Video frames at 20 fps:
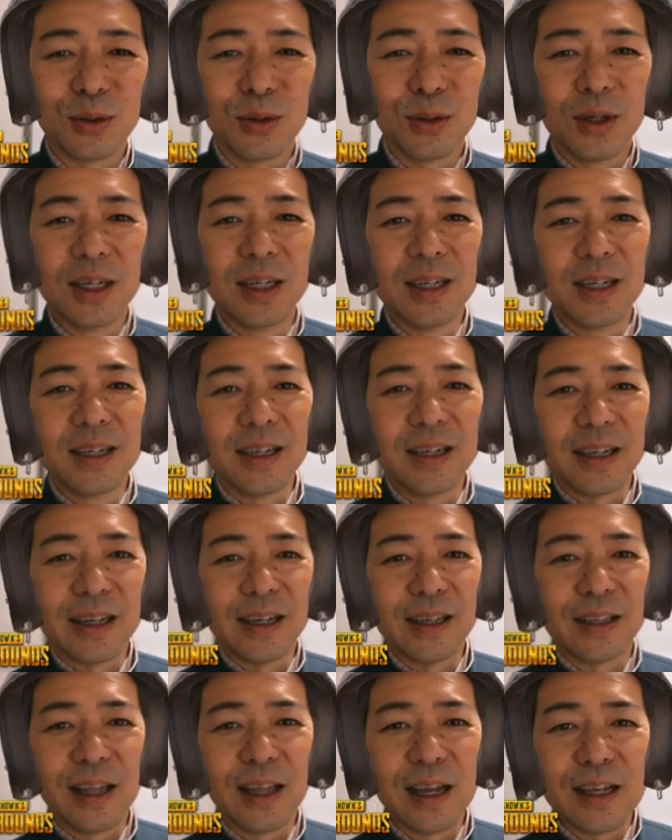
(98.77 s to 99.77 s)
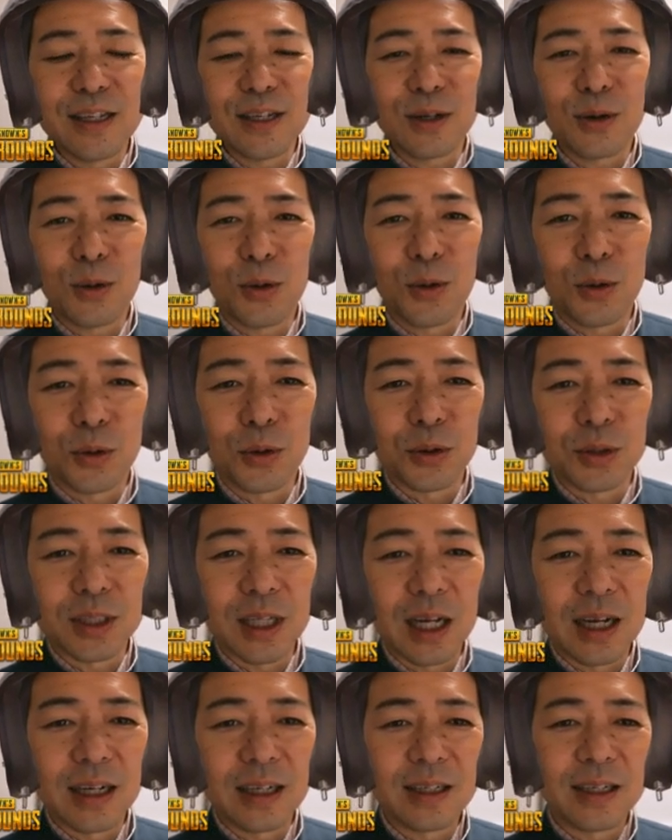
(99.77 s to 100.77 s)
う、えー、大事故を起こし
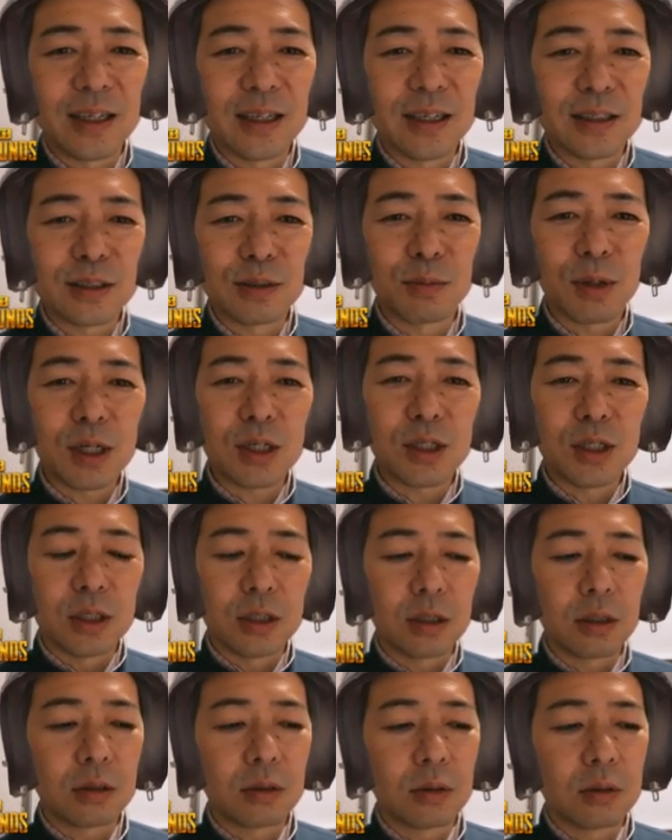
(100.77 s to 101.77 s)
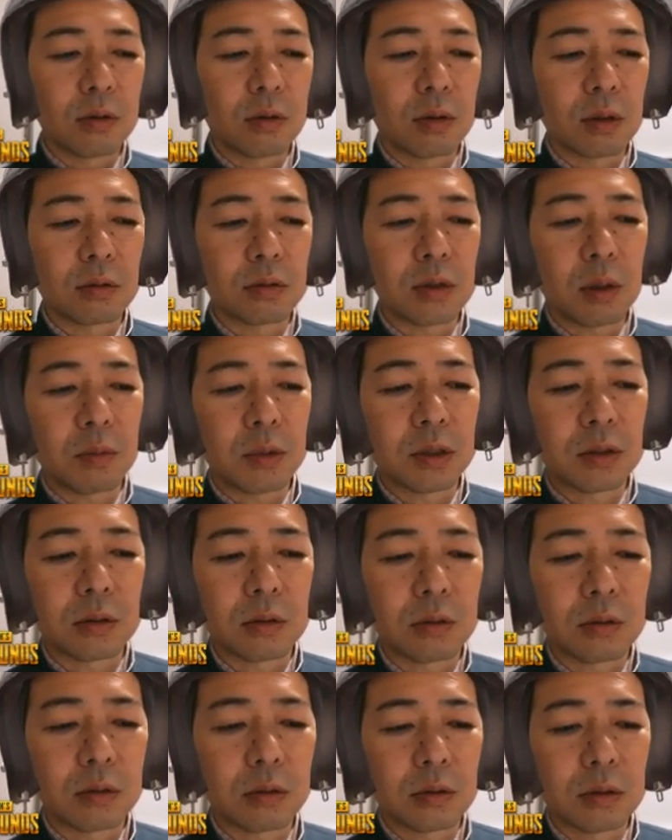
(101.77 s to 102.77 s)
た、えー、素晴らしい動画でございます。
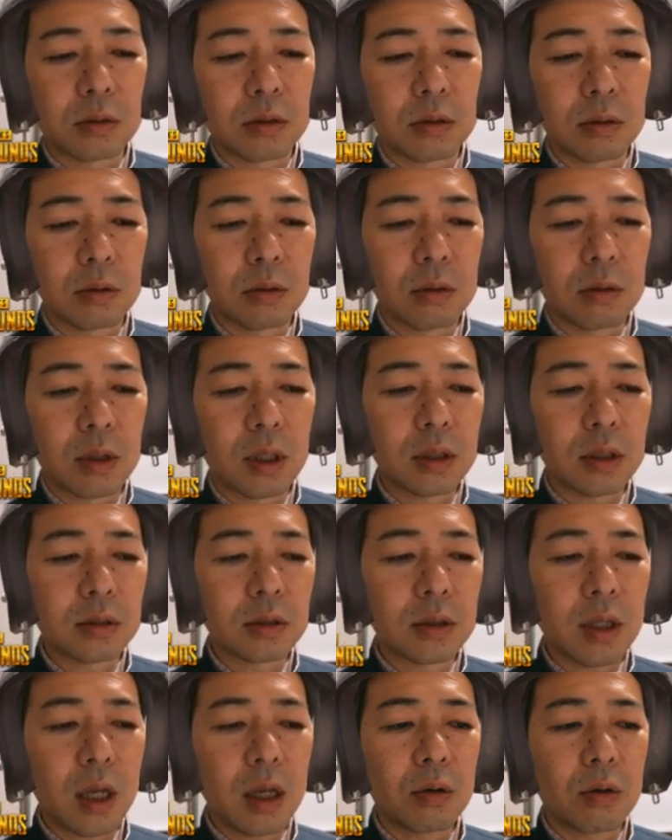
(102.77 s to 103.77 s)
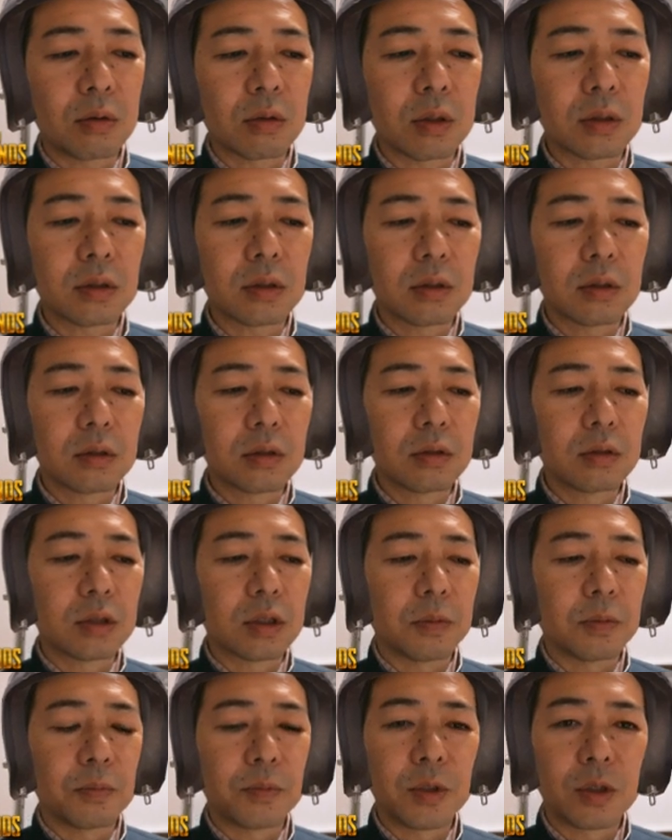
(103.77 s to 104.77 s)
このクソ動画はですね、ろくがつさんじゅうに
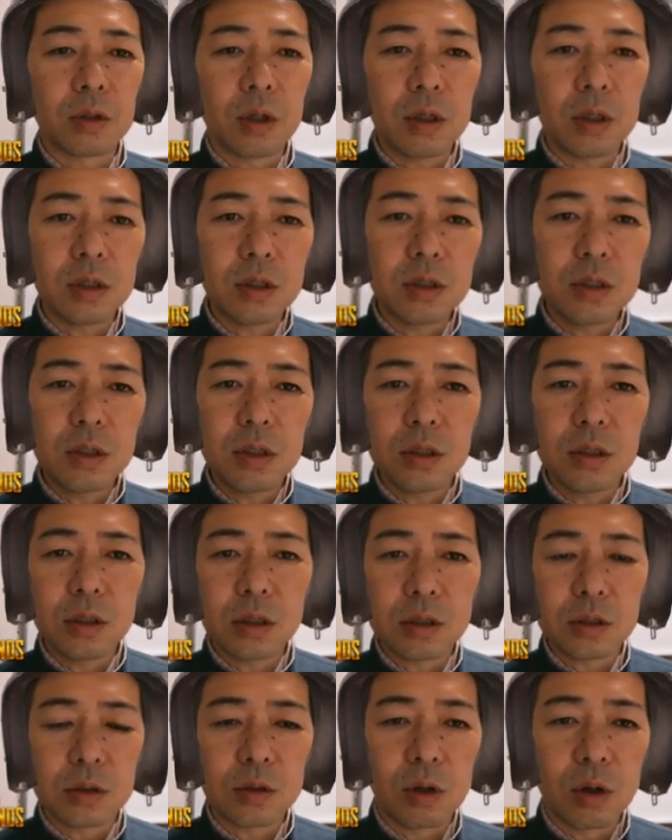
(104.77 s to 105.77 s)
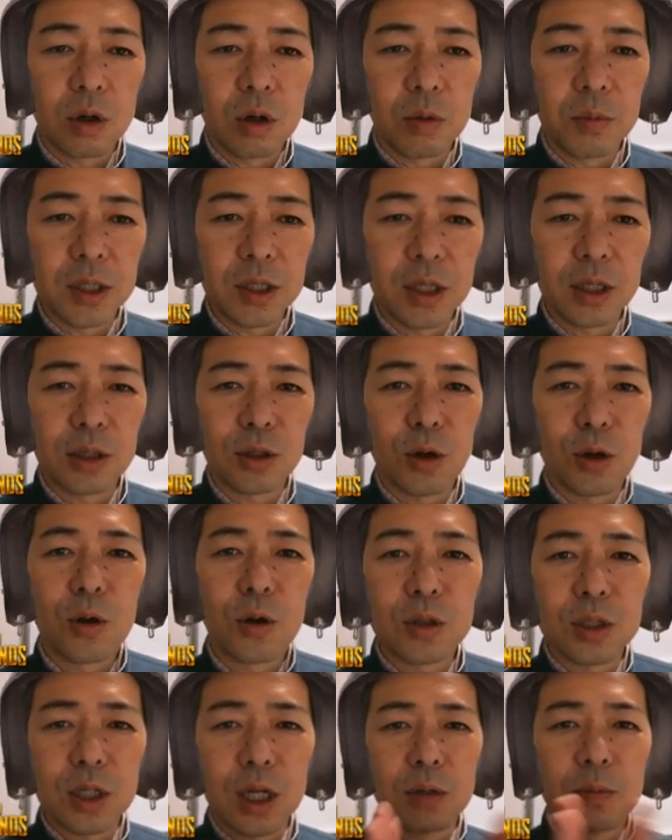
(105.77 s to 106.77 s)
ち、だいにいです。おめでと
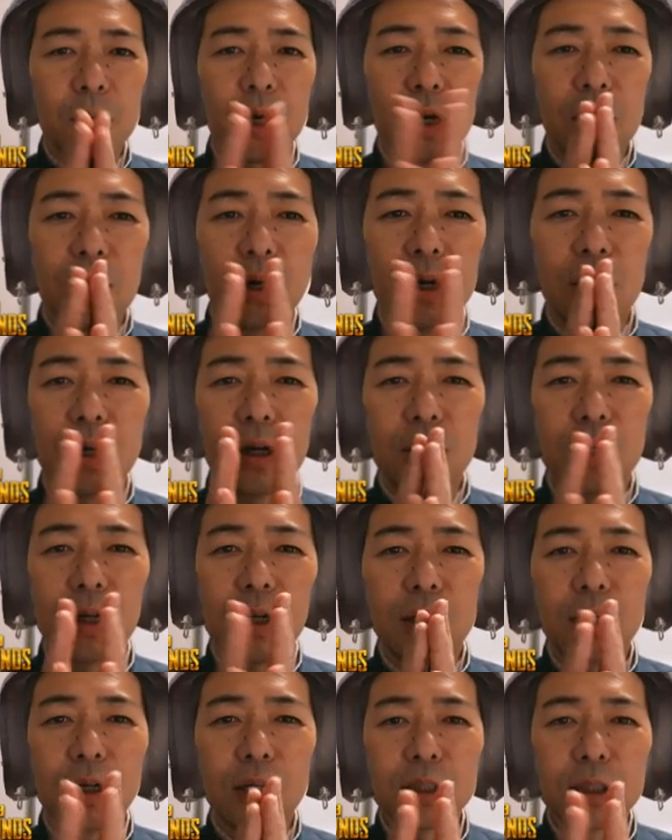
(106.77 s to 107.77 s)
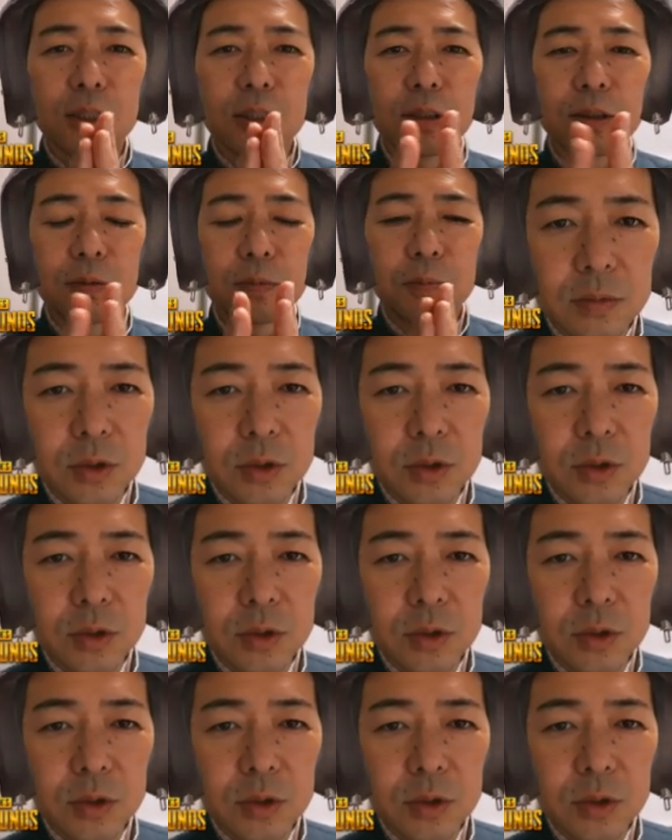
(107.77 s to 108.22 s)
うございます。